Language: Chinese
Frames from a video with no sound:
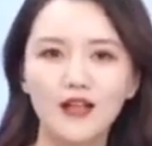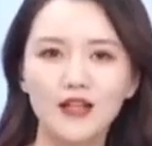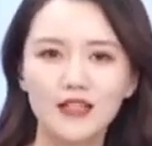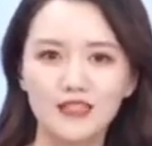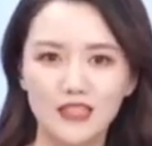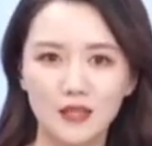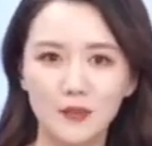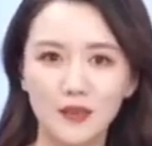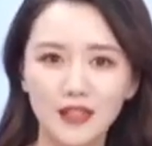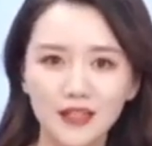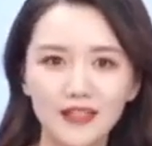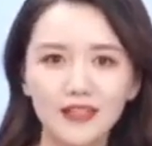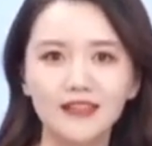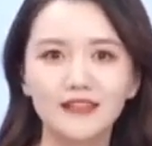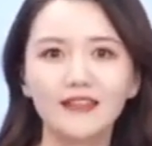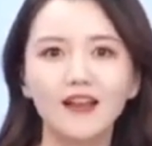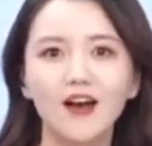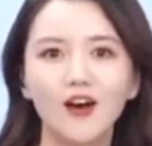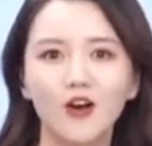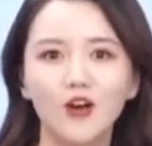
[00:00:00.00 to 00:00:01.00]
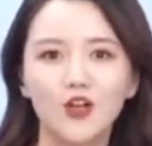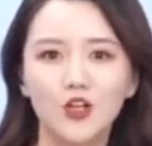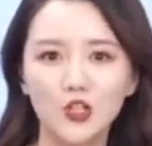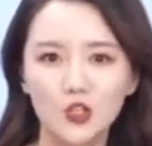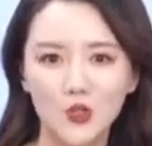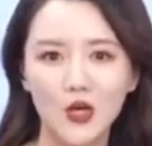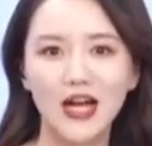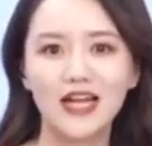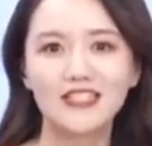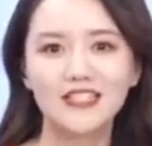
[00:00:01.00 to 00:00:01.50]
咱们领到，
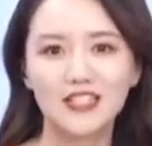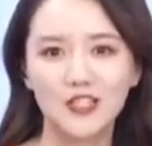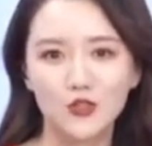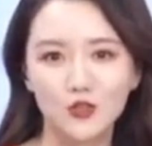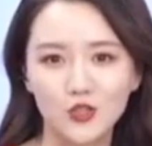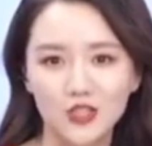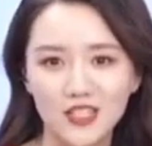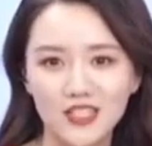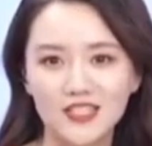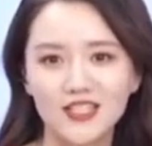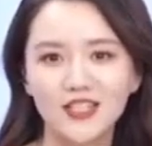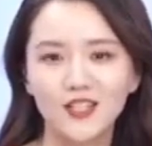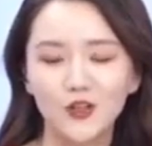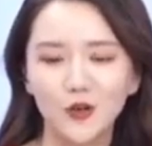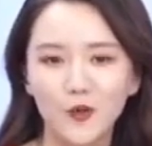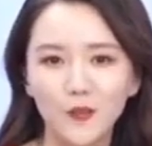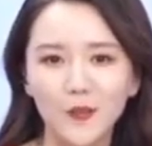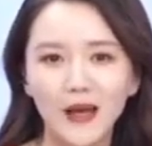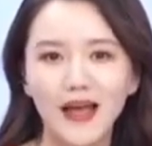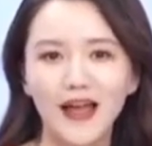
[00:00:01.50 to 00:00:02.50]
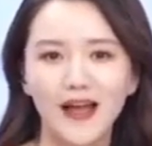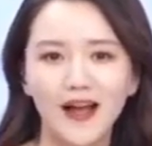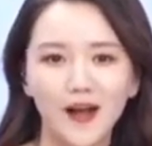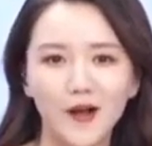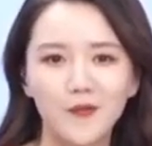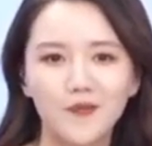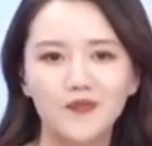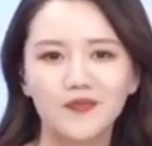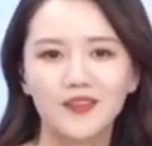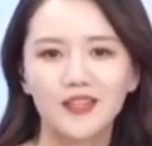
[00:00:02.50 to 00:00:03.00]
抓紧去进行购买
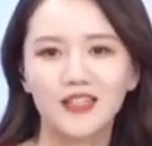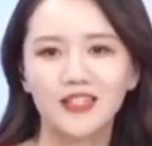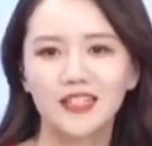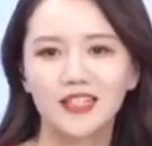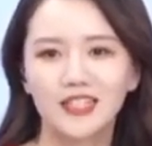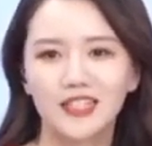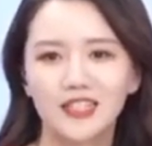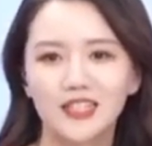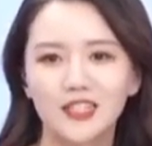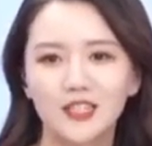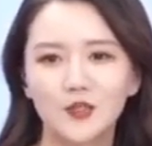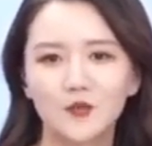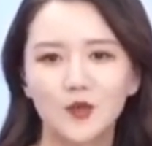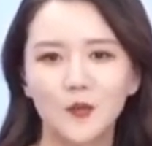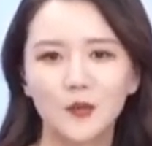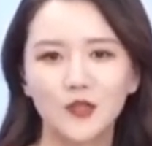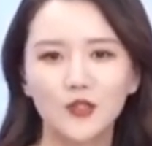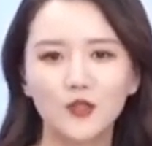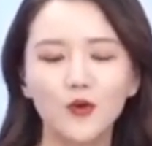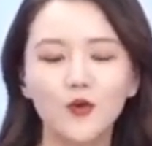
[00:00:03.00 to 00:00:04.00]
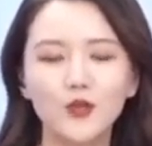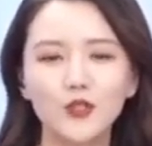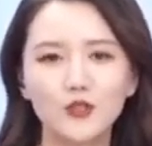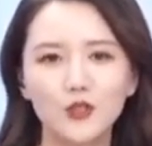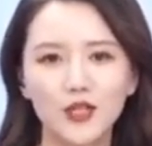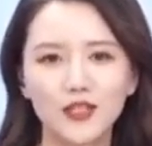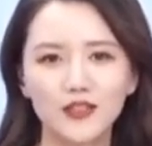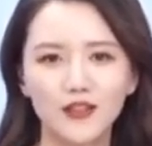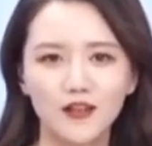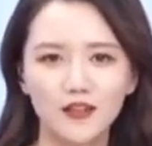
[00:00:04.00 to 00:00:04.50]
啊！呃，我们优惠
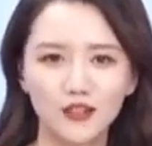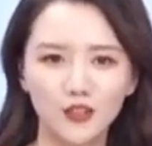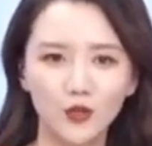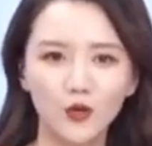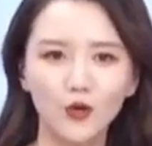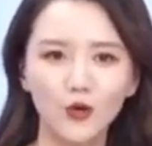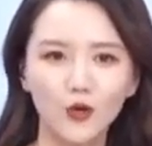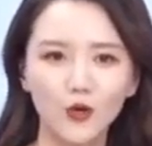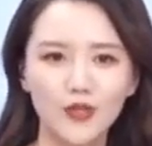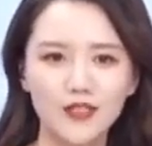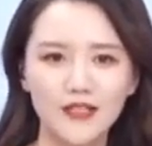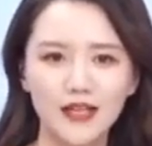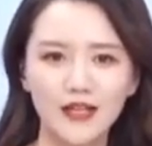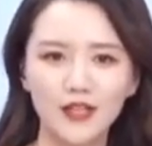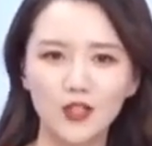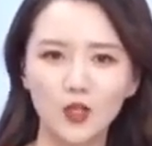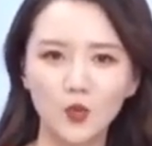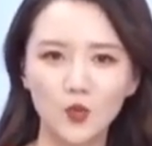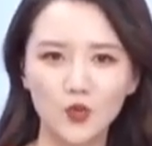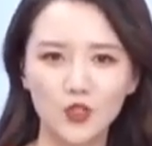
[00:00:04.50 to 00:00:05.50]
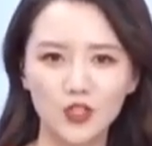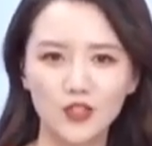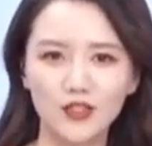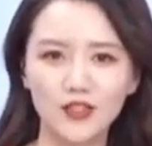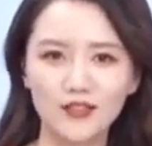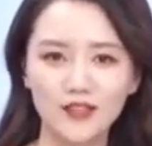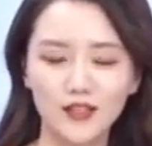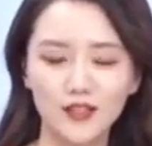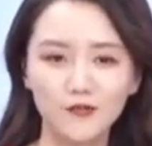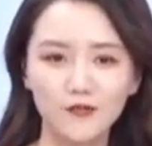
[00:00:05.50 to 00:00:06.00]
券呢，一会儿会在购物车的
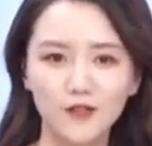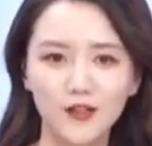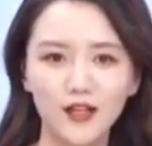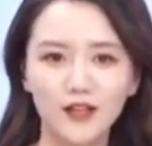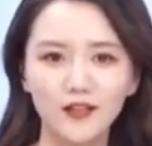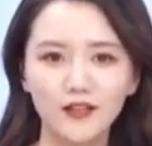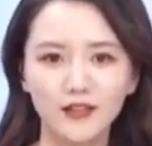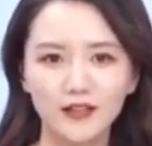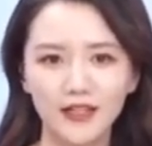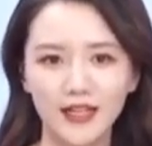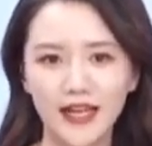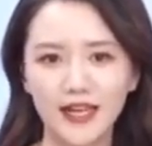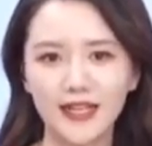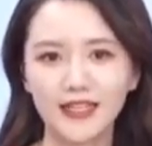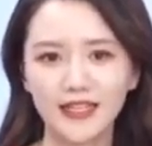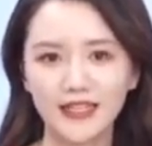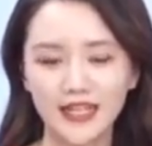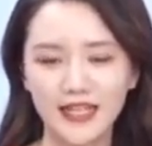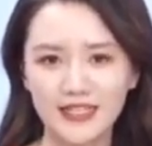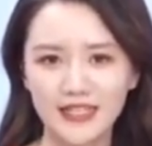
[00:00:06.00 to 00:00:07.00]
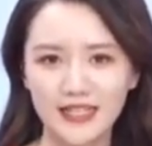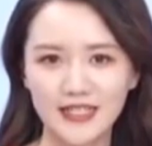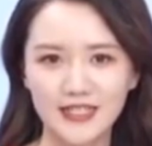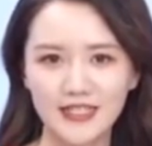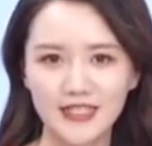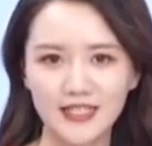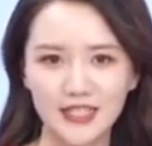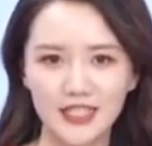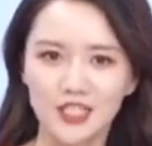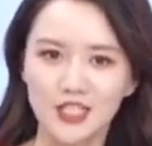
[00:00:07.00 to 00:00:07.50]
上方来给大家进
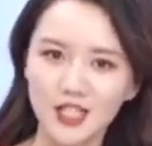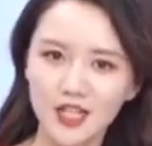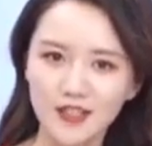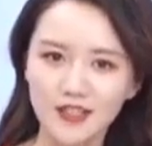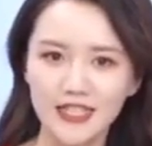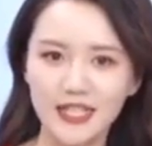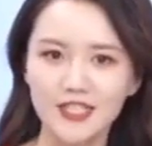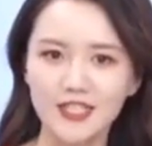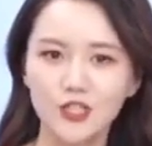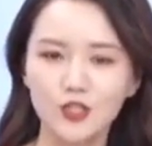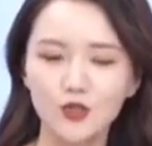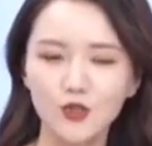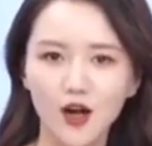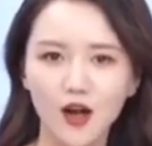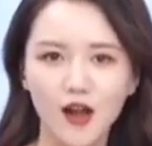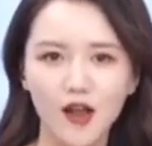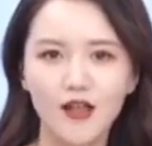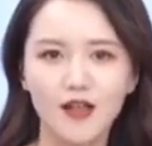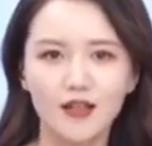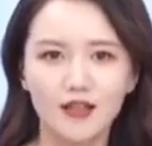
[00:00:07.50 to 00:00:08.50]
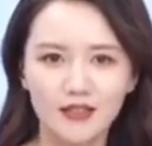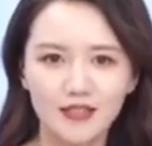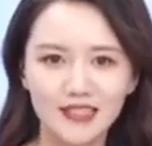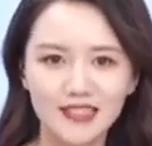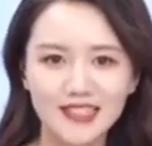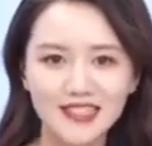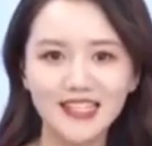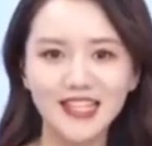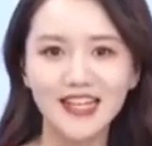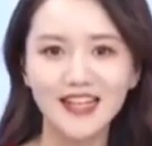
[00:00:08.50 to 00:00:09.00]
行上一下这个券儿，
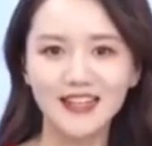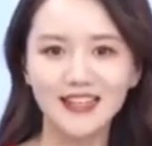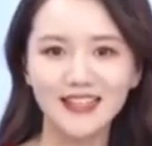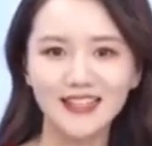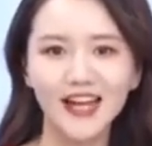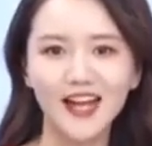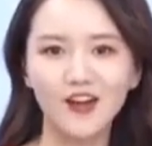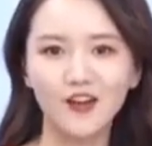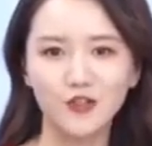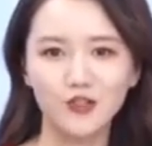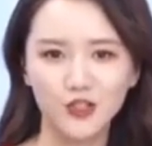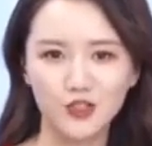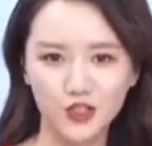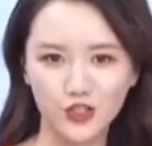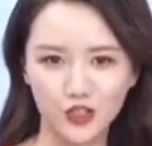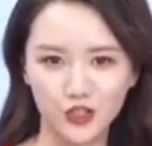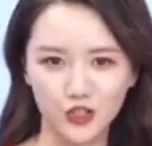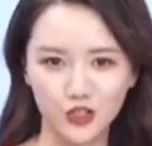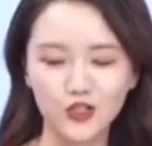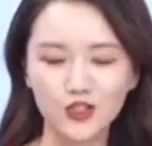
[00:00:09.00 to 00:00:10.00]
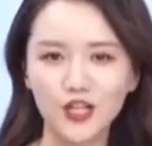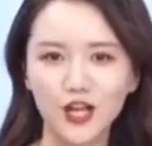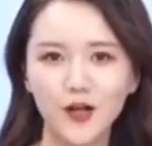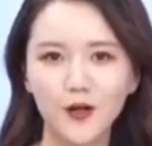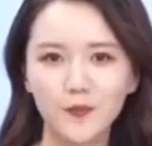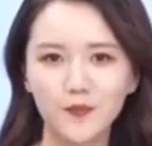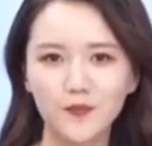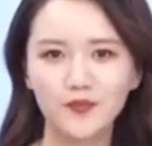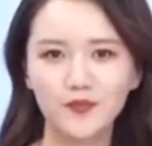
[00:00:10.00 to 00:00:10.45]
限量十张。